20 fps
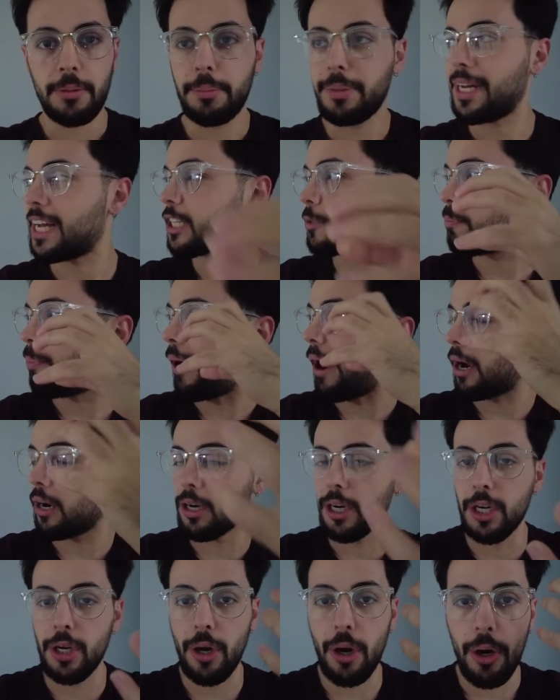Biraz
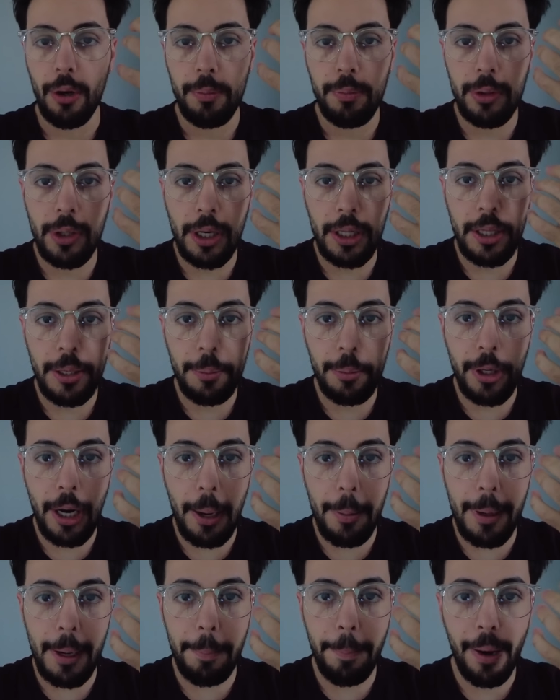parlıyor buraları.
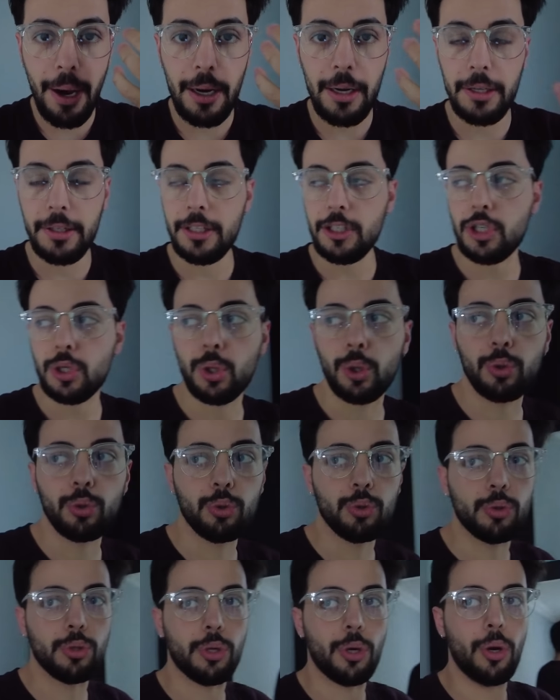Buralar parladığı için
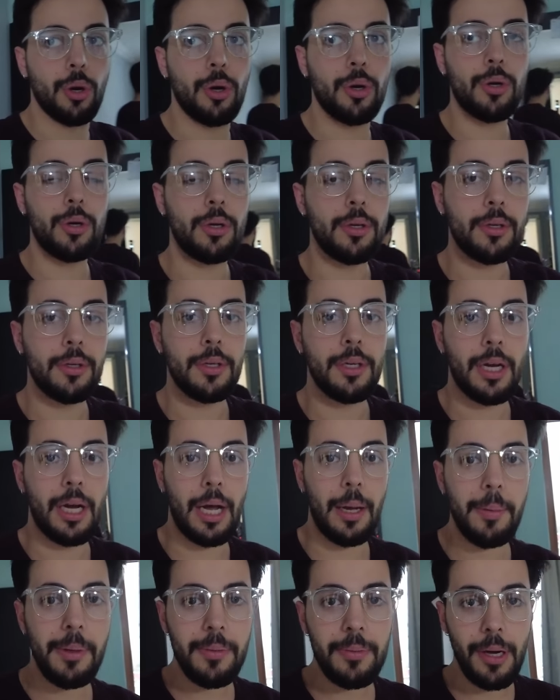kötü duruyor.
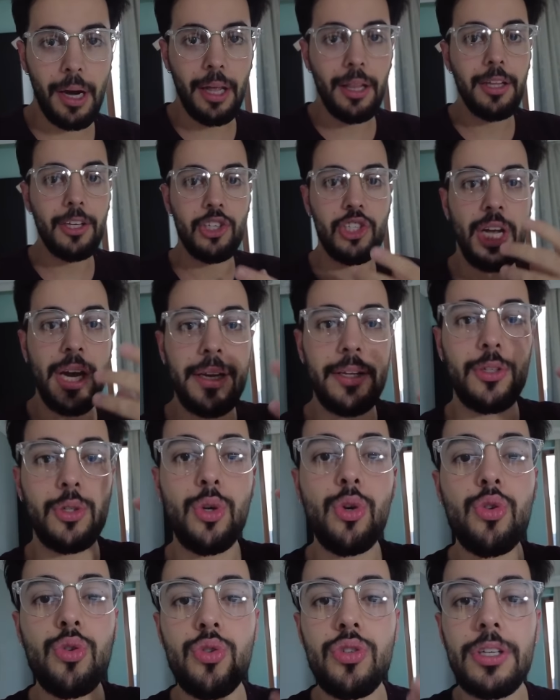Ama alışacağınız.
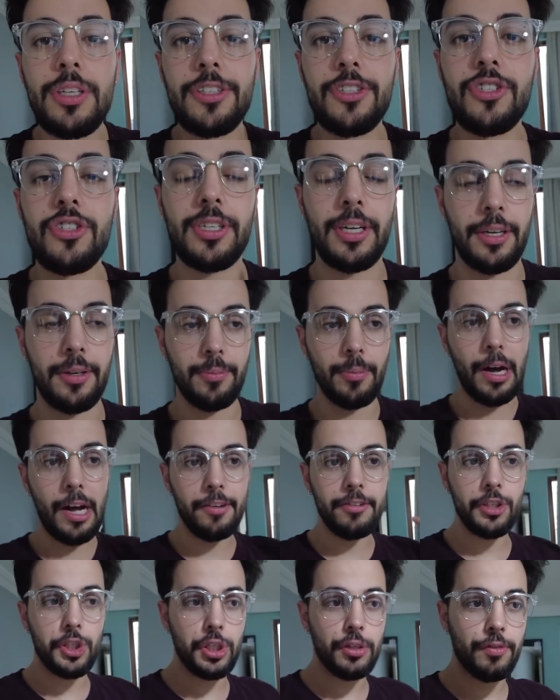Gözünüz alışınca.
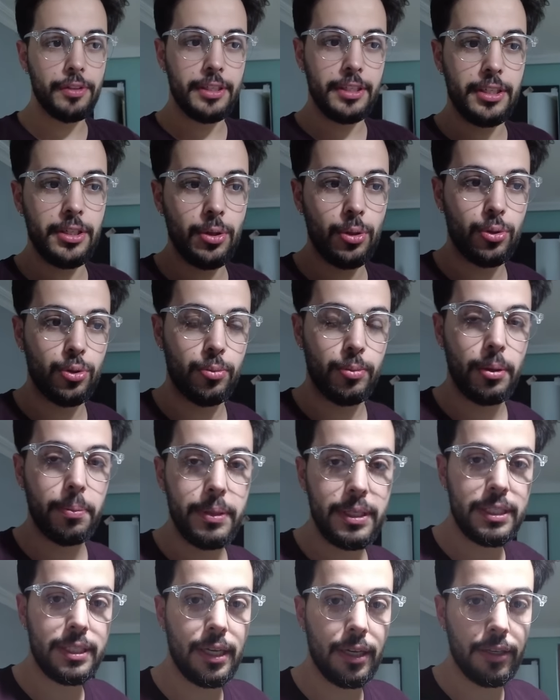Mavi ışık vitesi gözüm. Ya
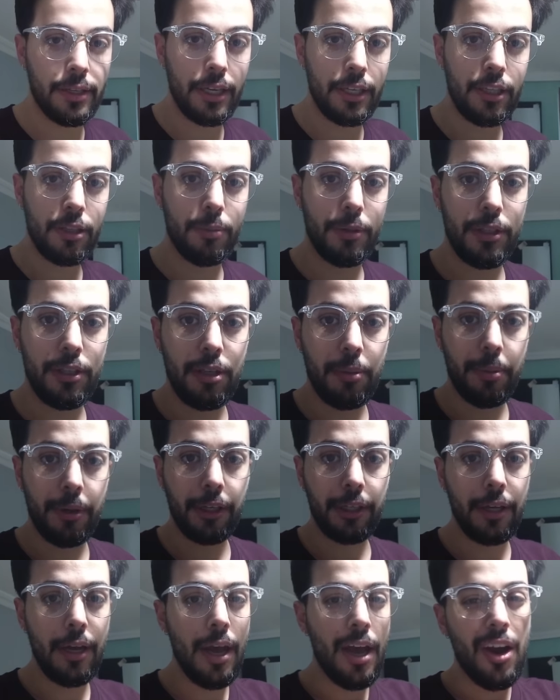bilgisayarda edit medit
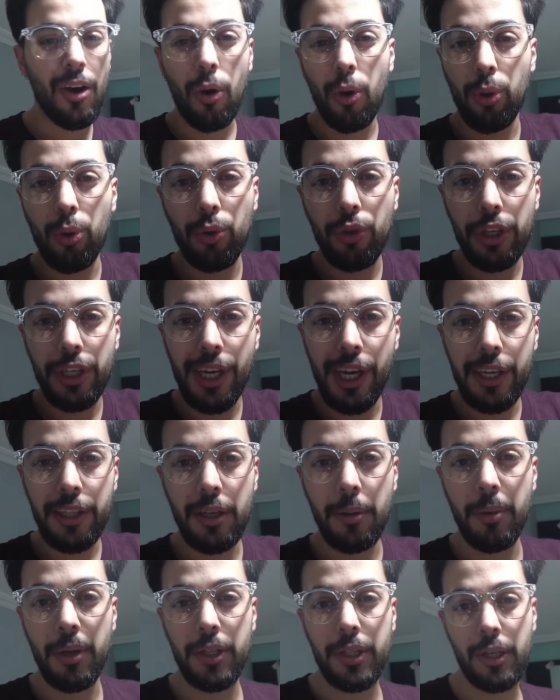yaparken. Olur da
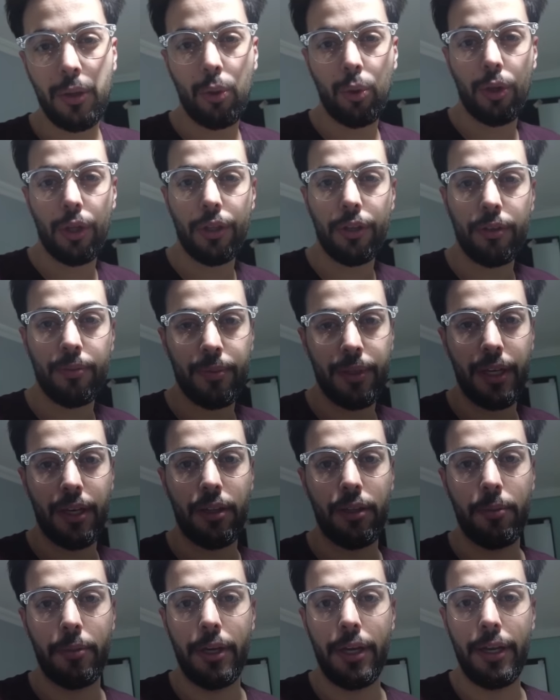yayında mayında kullanırım diye
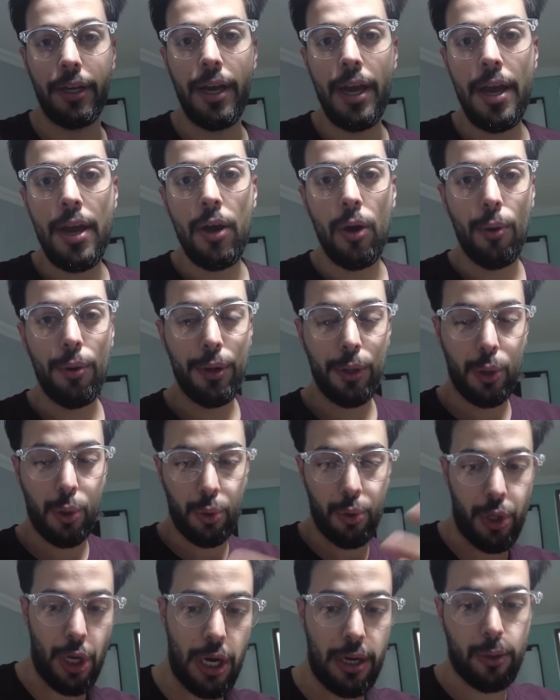aldım yani. Öyle
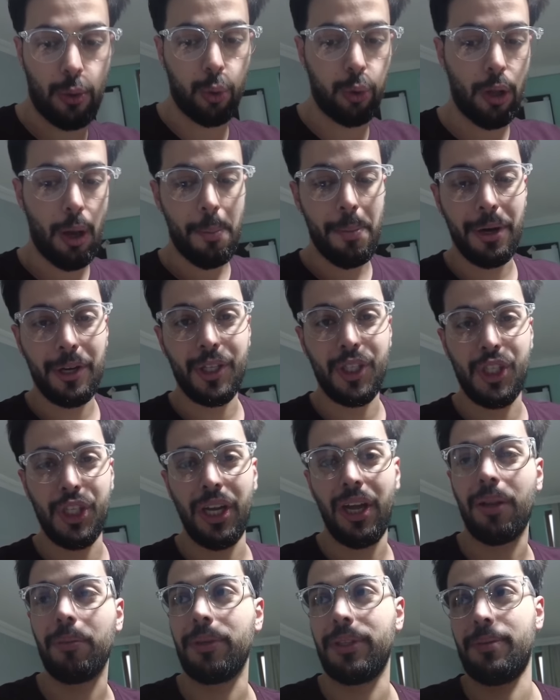günleri kullanmak için
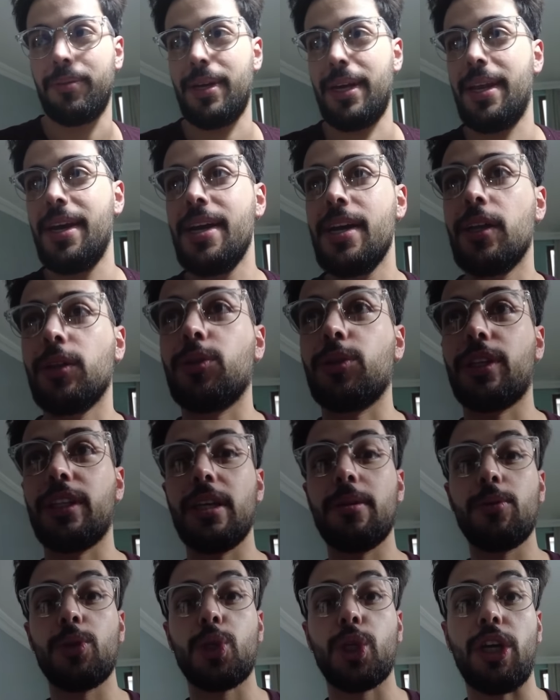almadım yani. Dur
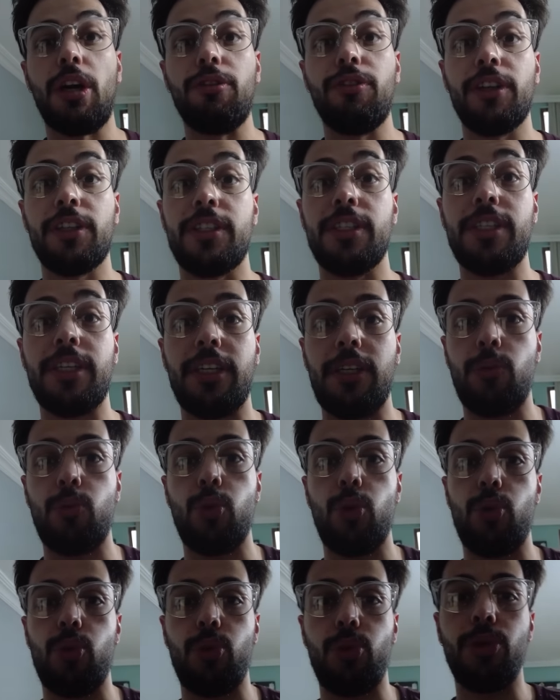gideyim de şu kafasını yıkayayım
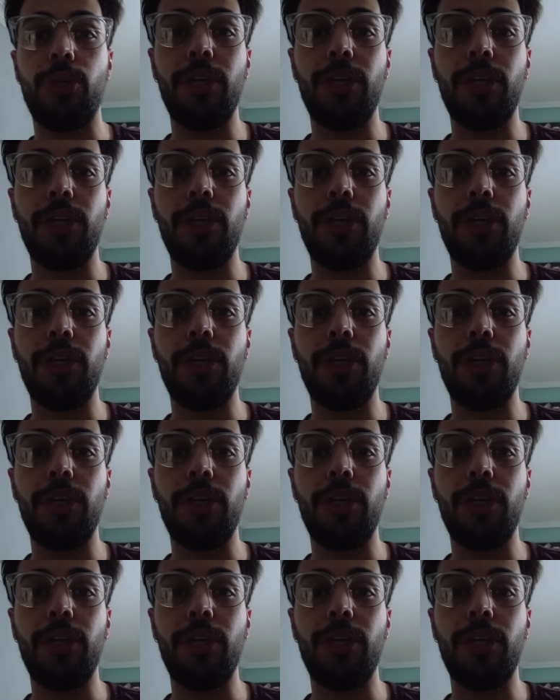çocuğun.